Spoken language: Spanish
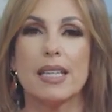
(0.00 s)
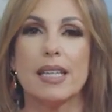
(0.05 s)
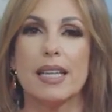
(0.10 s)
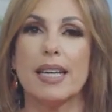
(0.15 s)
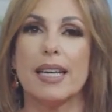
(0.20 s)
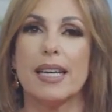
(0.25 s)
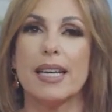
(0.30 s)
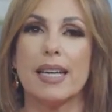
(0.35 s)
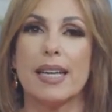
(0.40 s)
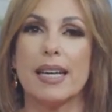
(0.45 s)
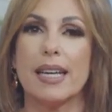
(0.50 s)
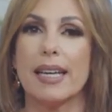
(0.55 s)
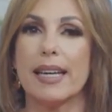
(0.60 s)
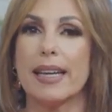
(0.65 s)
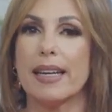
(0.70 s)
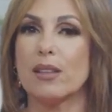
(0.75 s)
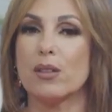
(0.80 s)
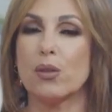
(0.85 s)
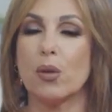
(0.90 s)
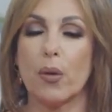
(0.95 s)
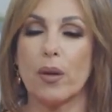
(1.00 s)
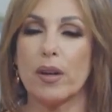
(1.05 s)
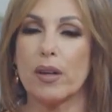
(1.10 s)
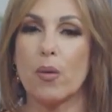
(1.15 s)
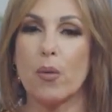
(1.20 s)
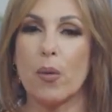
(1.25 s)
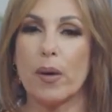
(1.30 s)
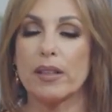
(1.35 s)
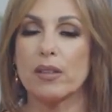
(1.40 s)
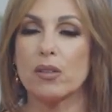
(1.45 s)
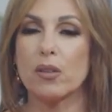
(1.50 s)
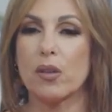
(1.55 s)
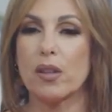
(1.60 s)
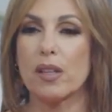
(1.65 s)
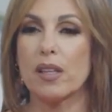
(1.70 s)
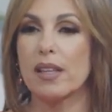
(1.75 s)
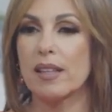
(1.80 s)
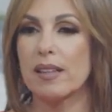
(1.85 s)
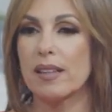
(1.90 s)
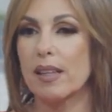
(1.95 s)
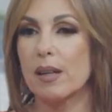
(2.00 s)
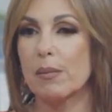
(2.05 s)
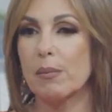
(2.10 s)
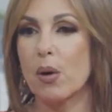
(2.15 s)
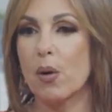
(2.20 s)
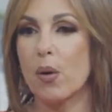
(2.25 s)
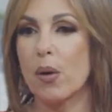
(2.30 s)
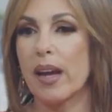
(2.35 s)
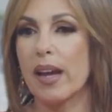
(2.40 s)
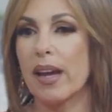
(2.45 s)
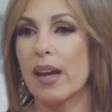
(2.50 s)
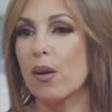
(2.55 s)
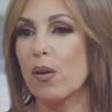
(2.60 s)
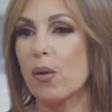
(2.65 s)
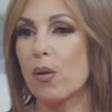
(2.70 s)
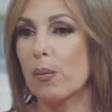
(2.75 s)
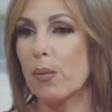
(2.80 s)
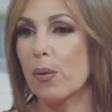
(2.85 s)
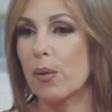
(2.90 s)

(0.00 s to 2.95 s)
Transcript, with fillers: eh, todo el cuento del bloqueo